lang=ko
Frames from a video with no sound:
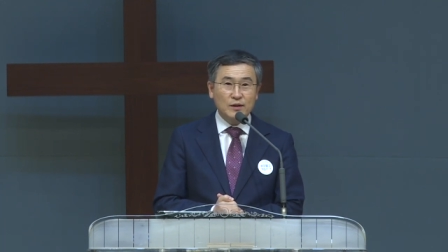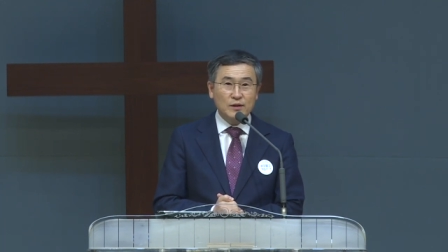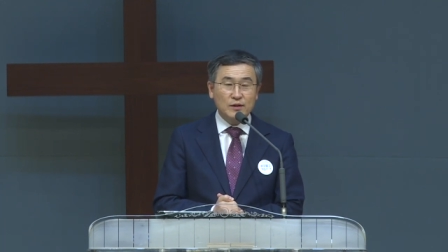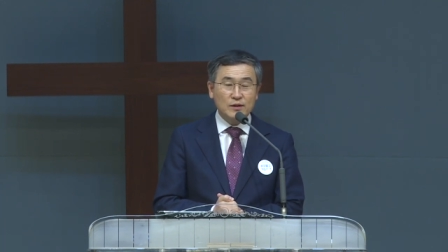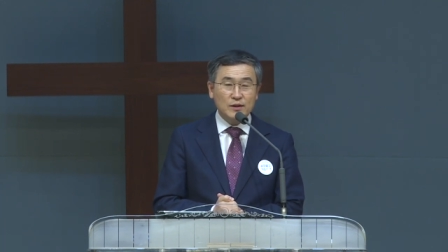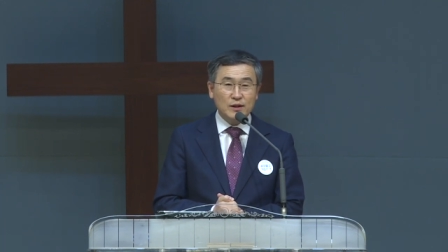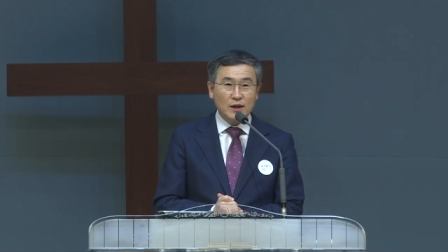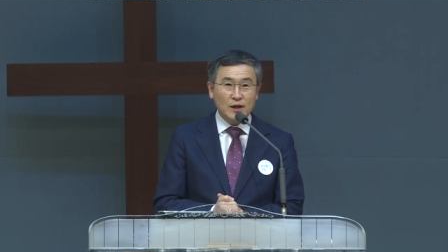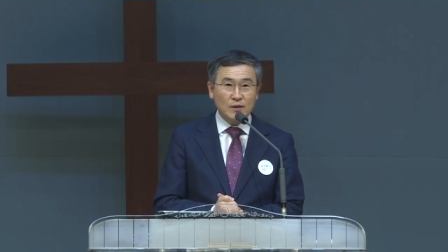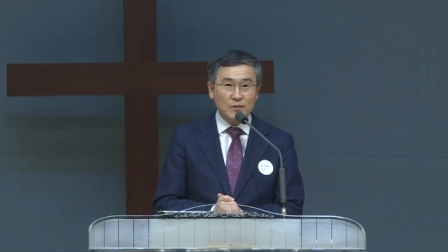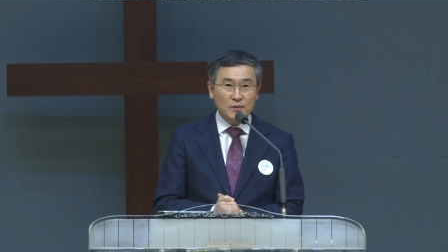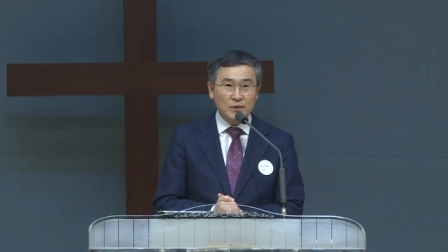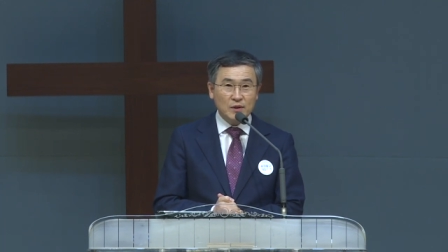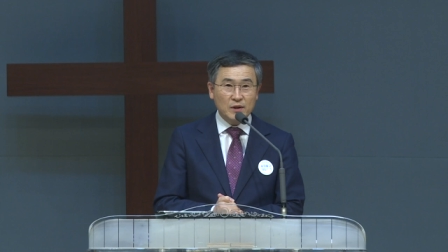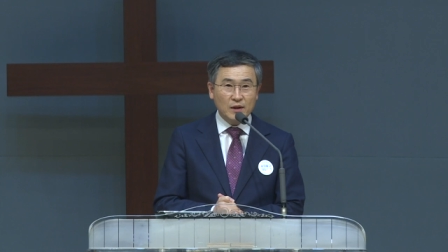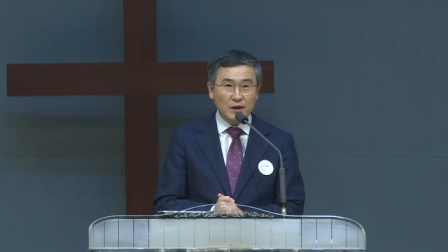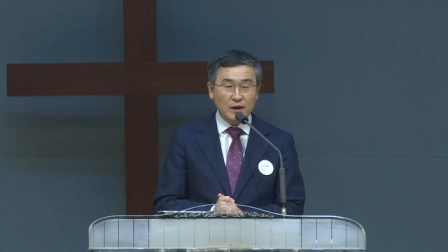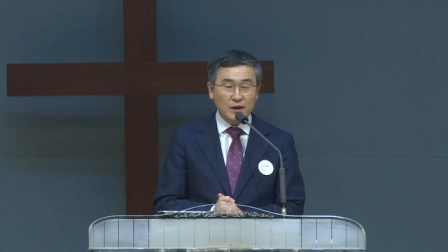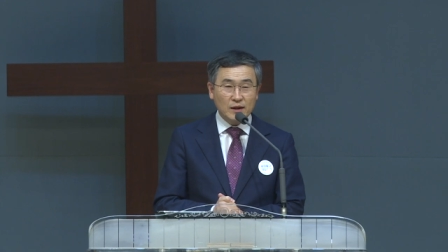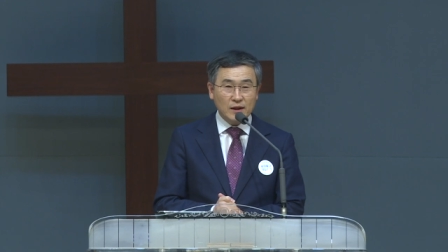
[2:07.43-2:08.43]

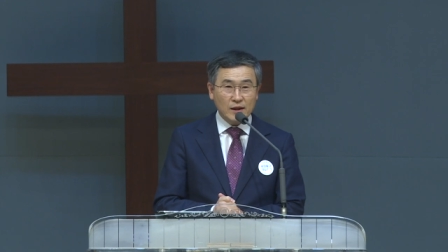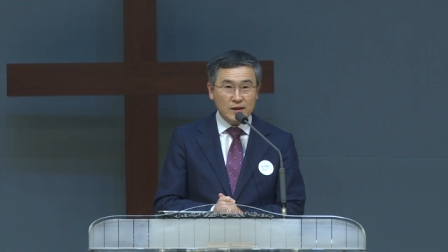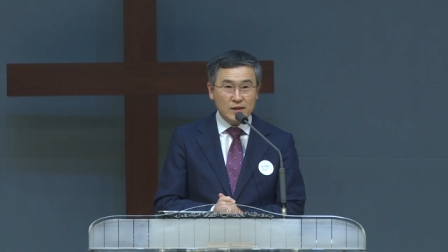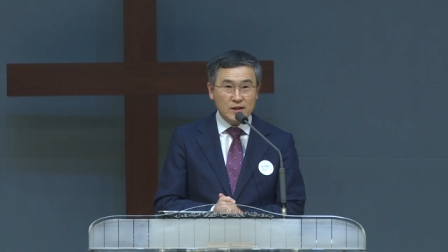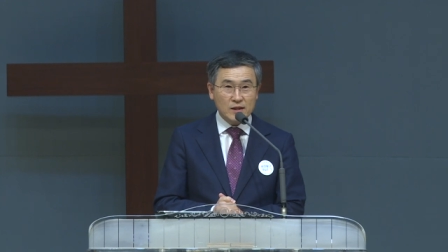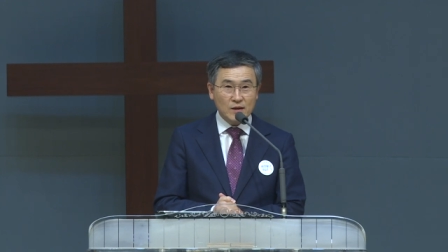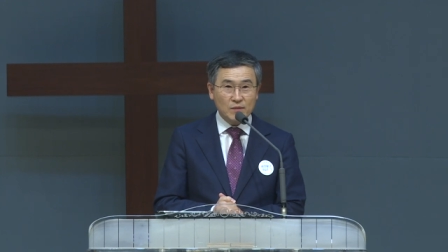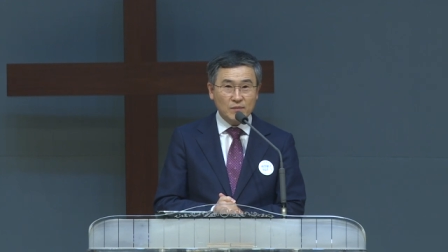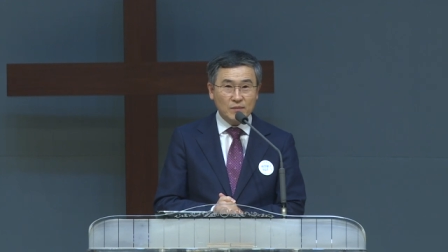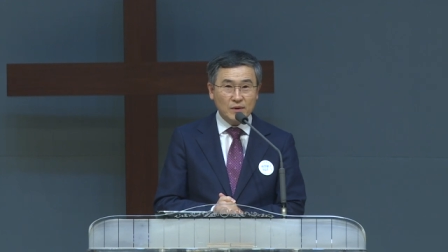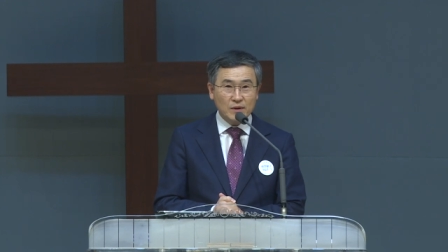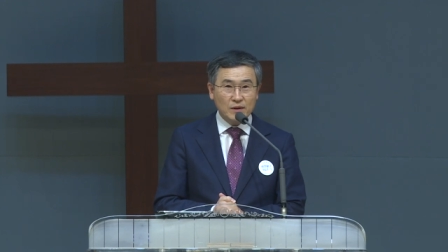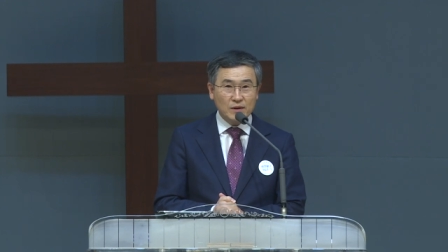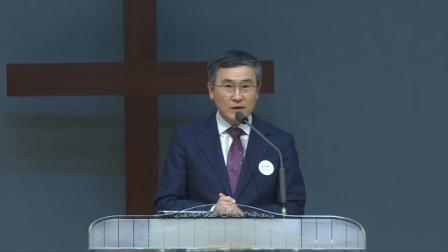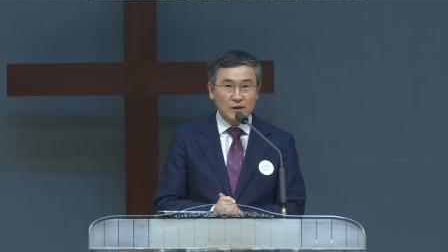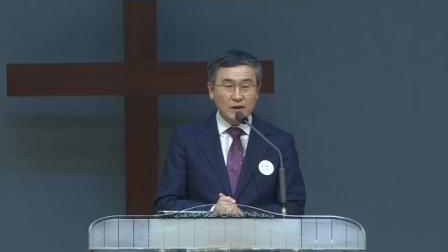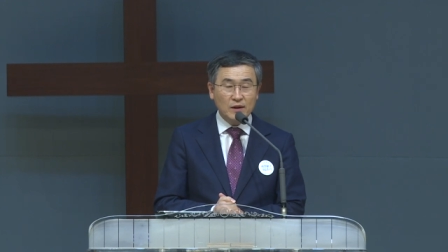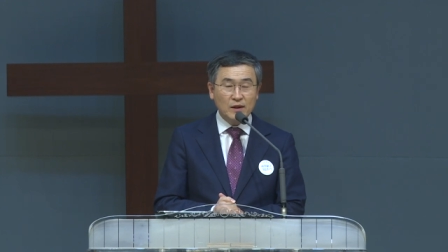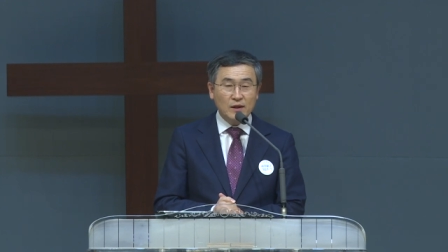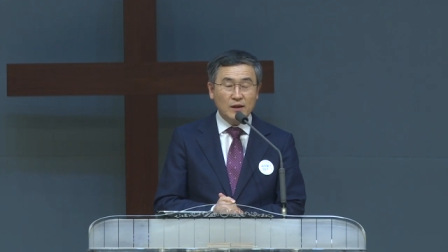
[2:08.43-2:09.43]
사람들에게 다시
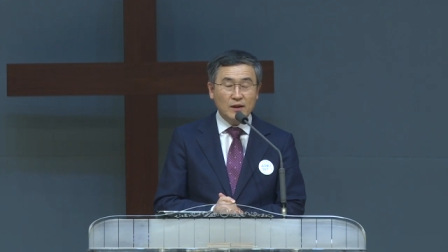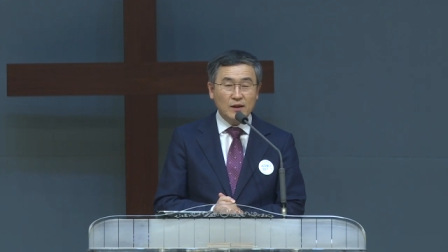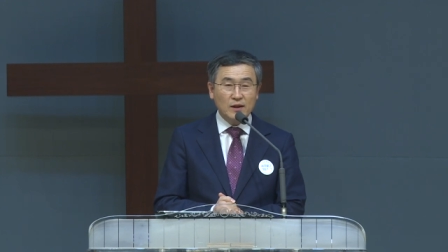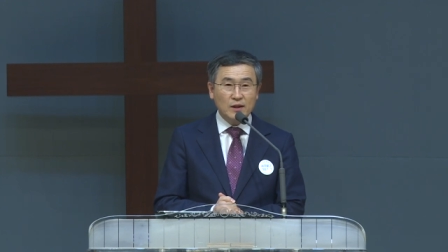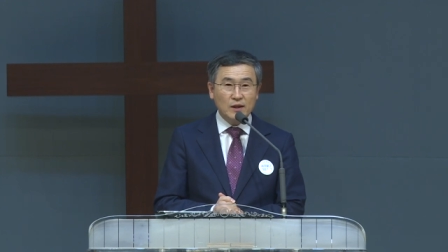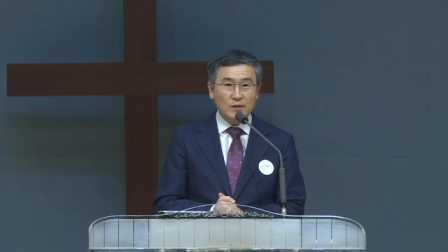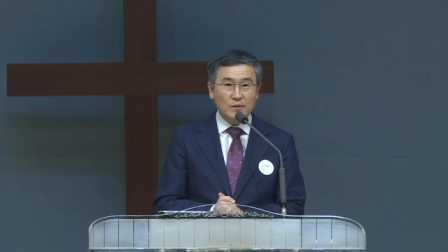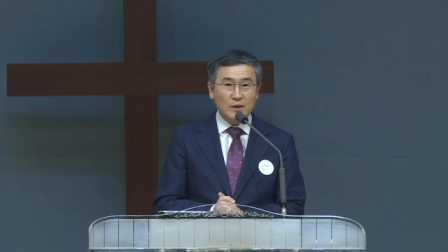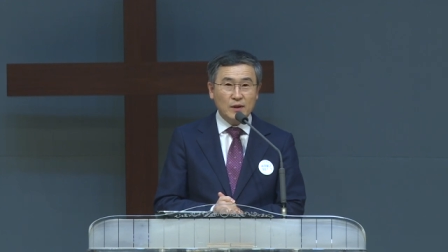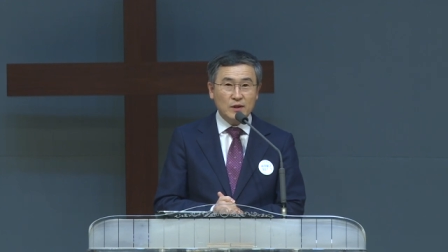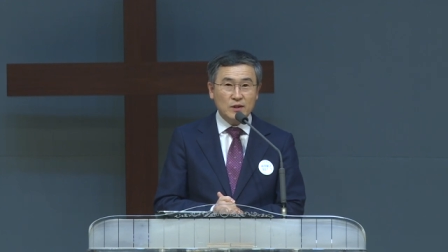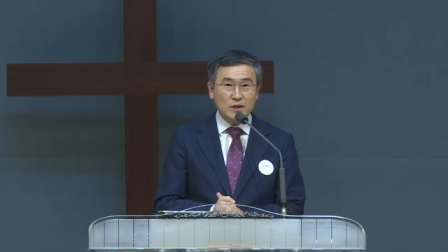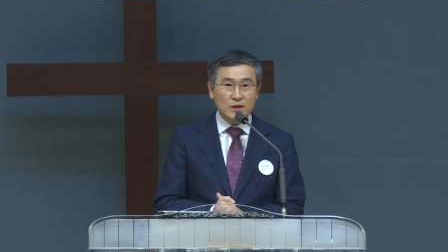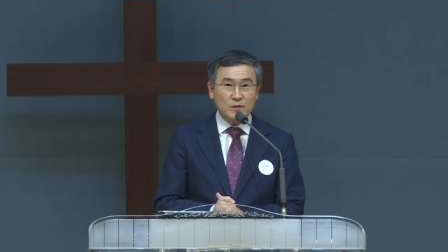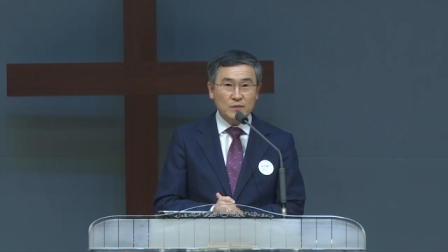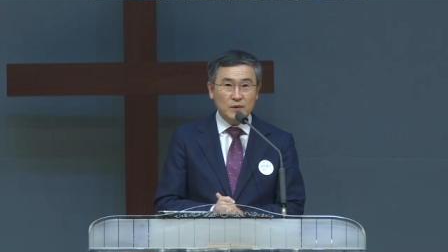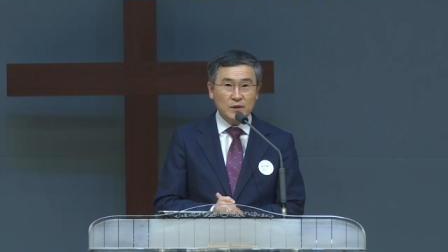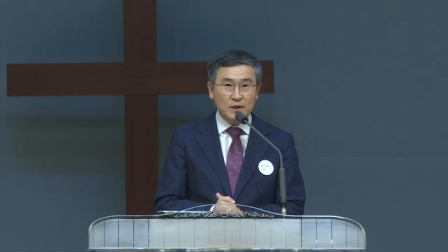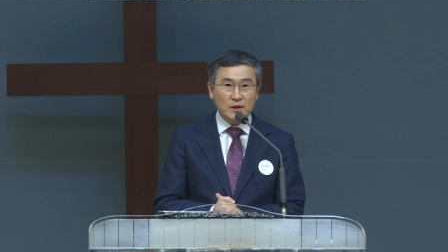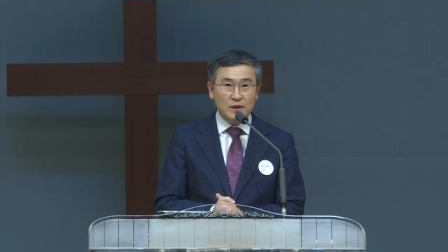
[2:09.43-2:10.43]
한번 이
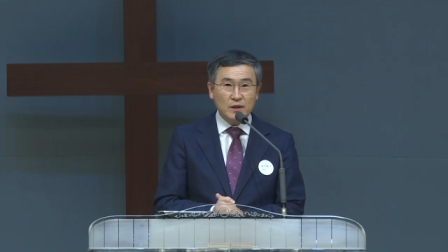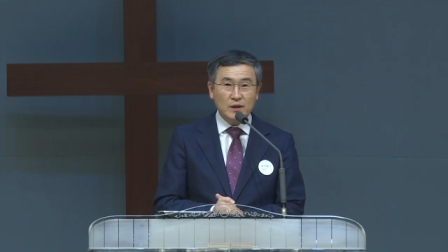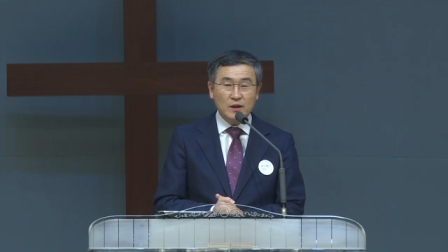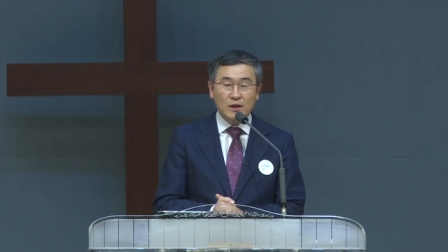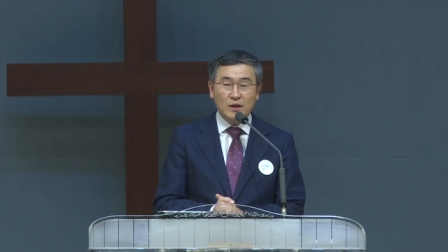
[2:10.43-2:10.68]
말씀이